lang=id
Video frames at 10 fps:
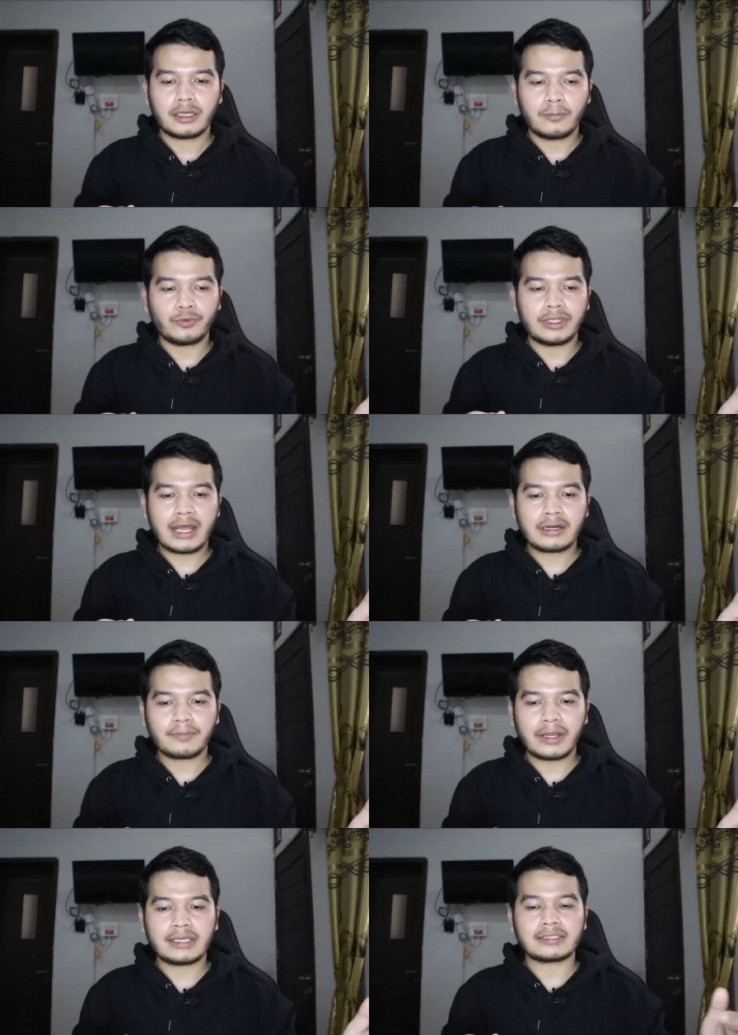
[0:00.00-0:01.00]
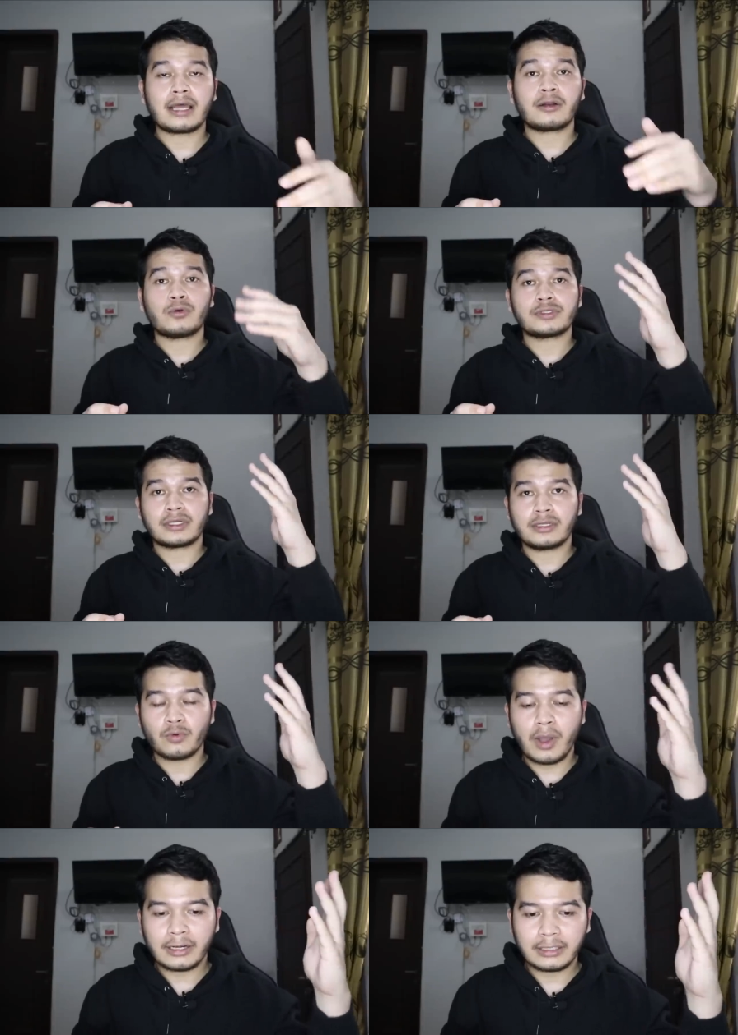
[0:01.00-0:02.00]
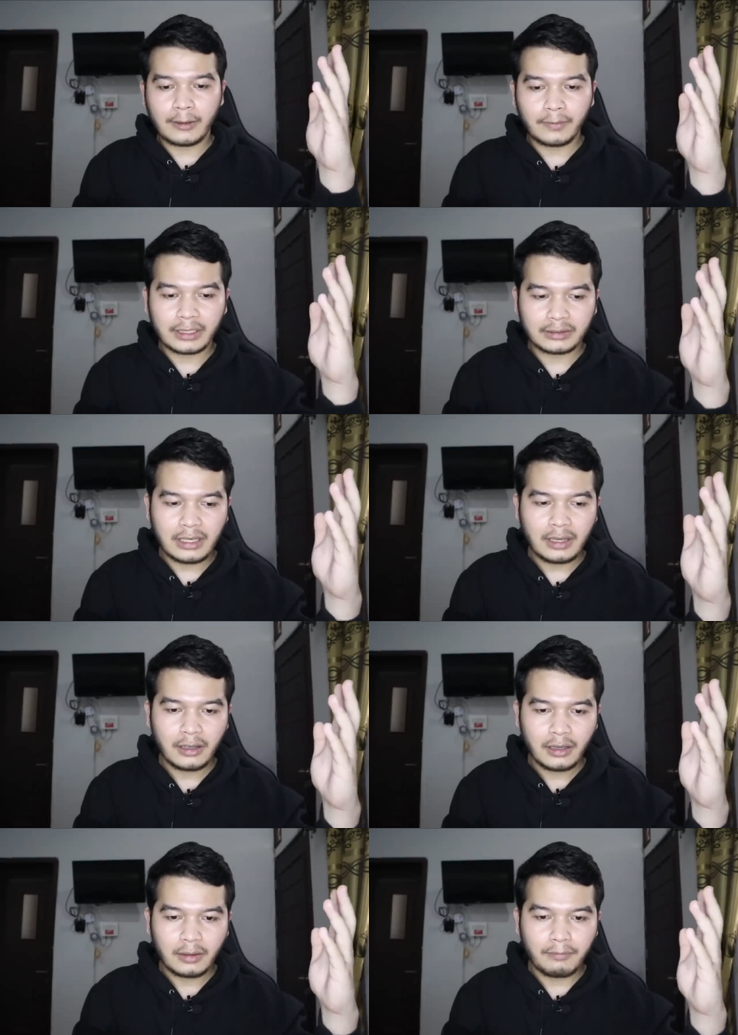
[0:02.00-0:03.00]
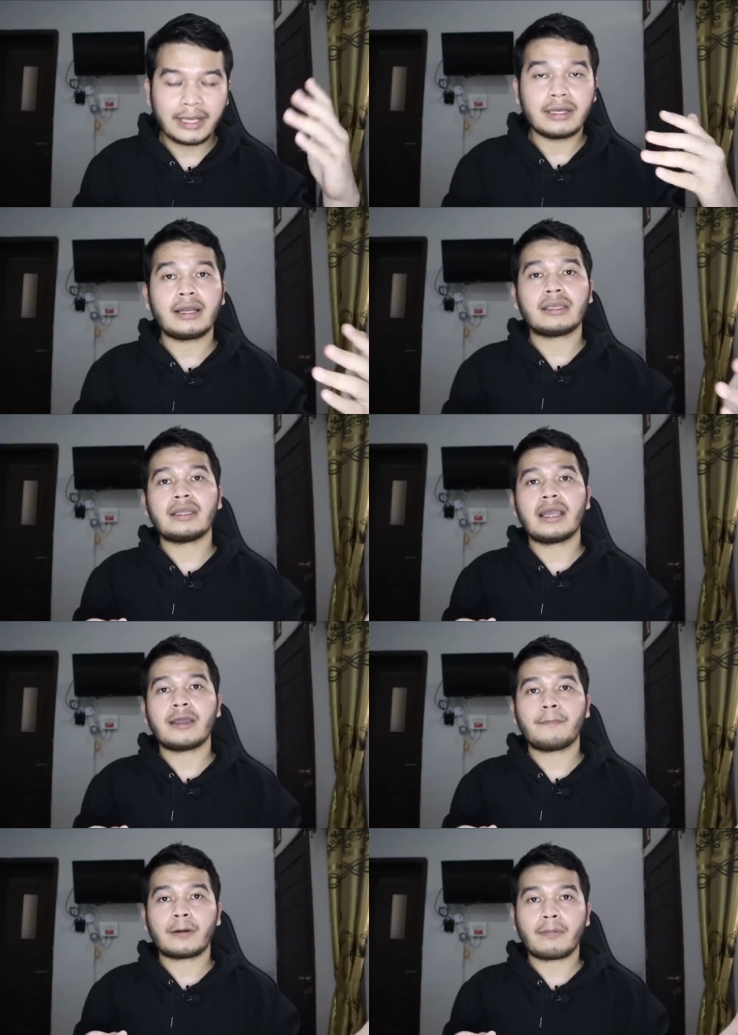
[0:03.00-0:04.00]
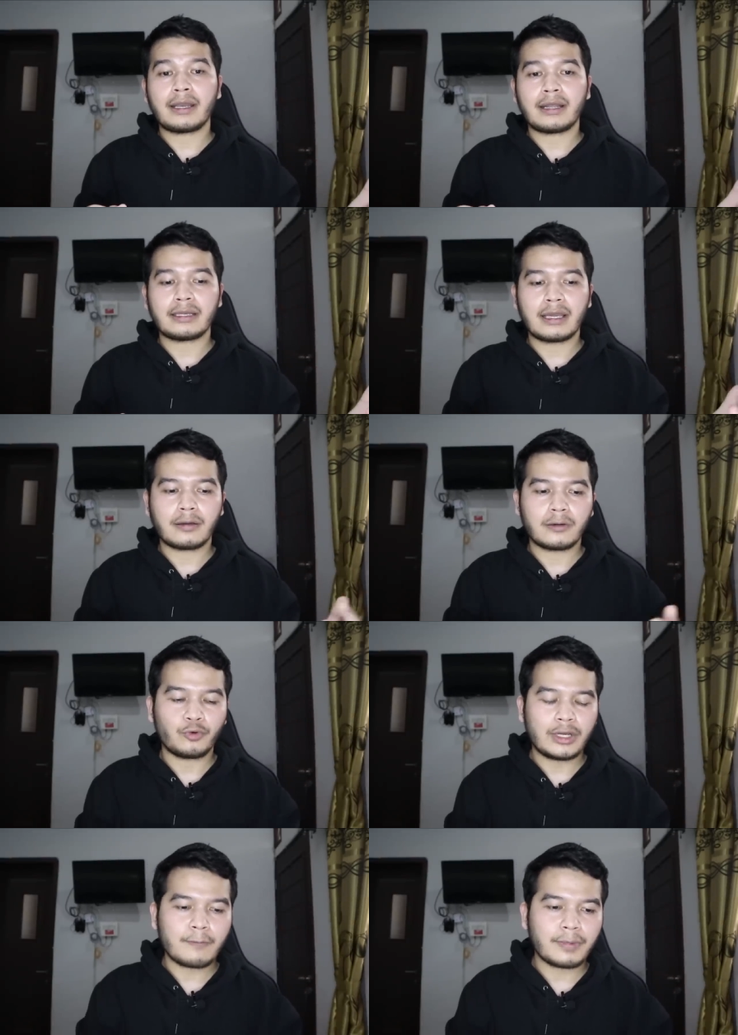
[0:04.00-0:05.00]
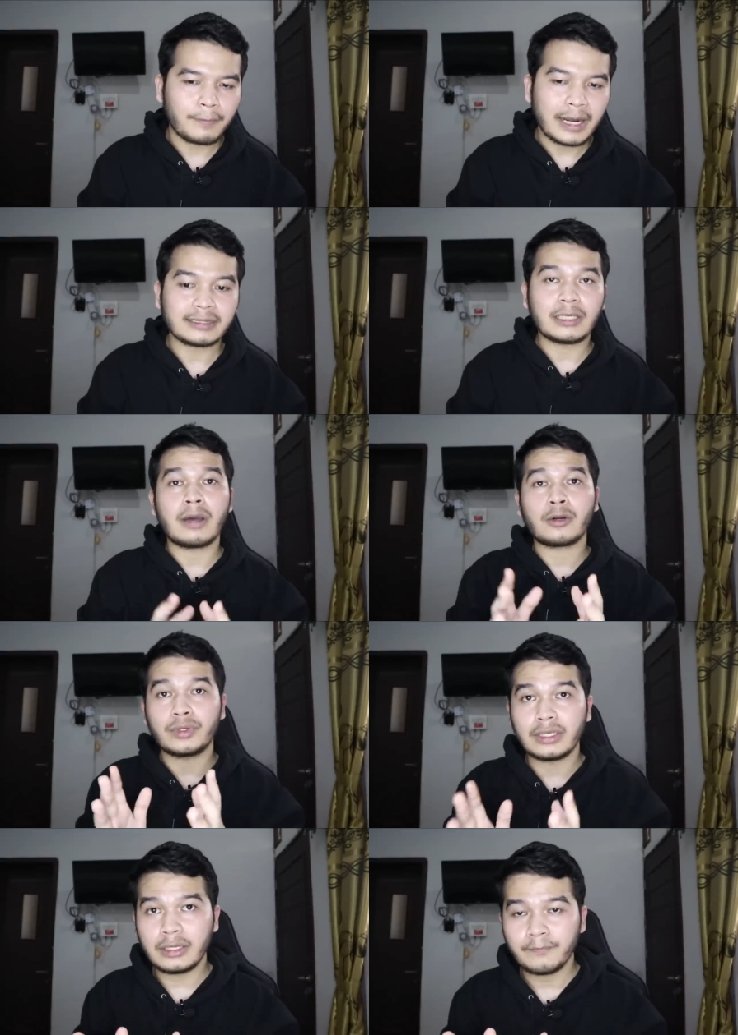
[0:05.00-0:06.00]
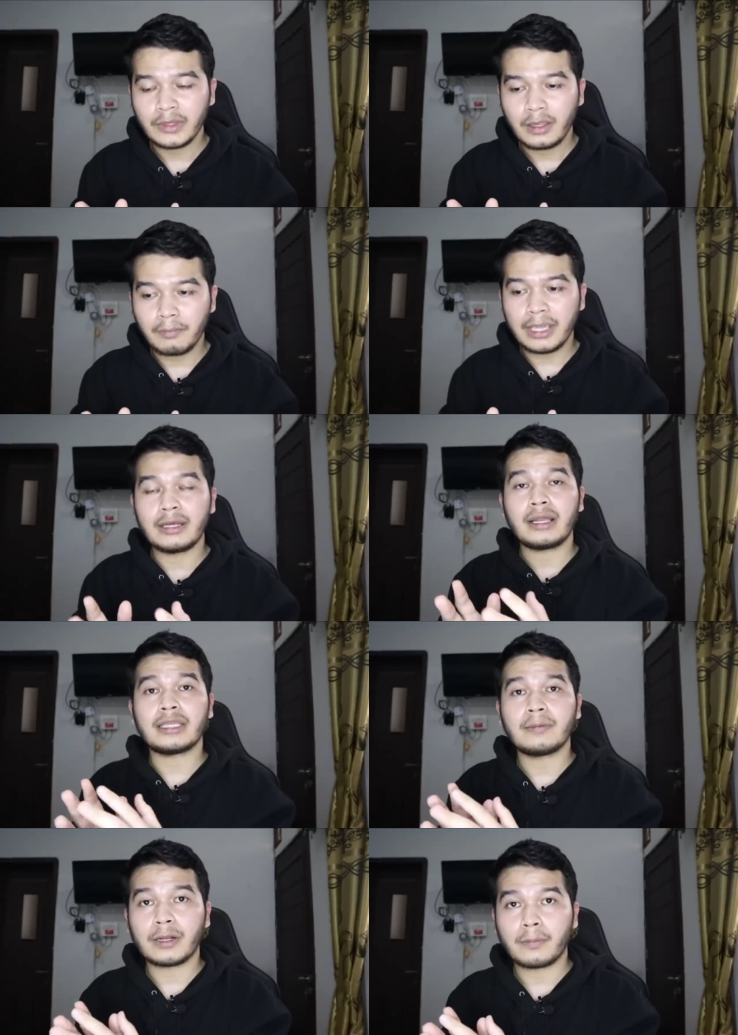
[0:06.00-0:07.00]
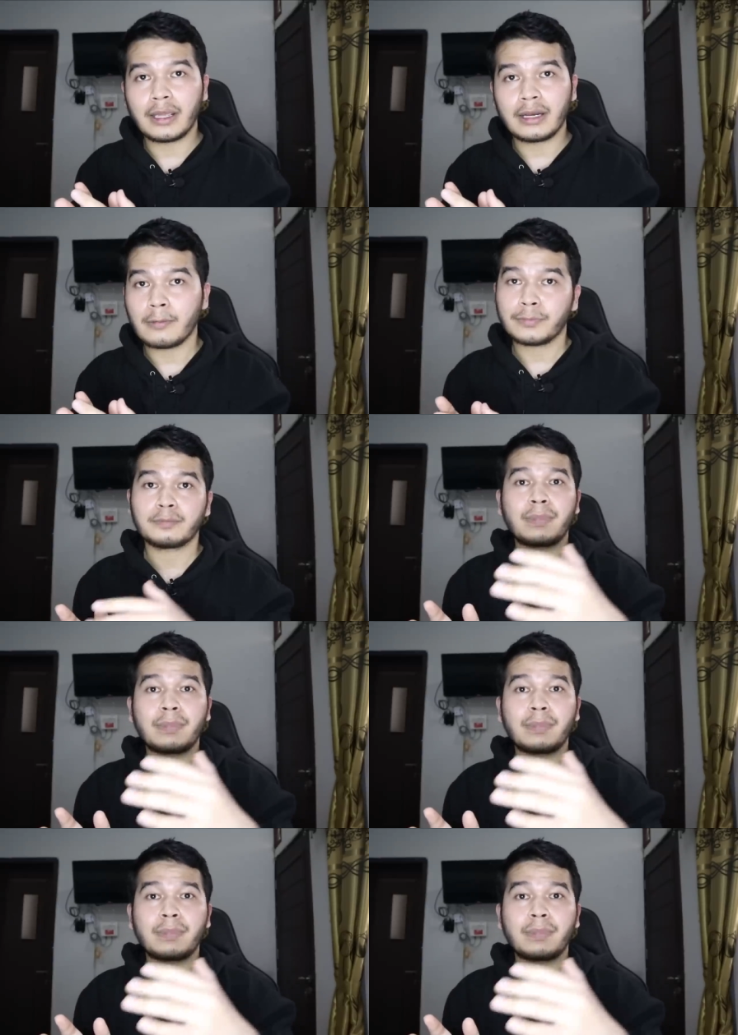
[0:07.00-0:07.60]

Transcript: Kemudian pada saat Coach Ridwan yang melatih beda lagi gaya permainannya. Kemudian pelatih baru ini beda lagi permainannya.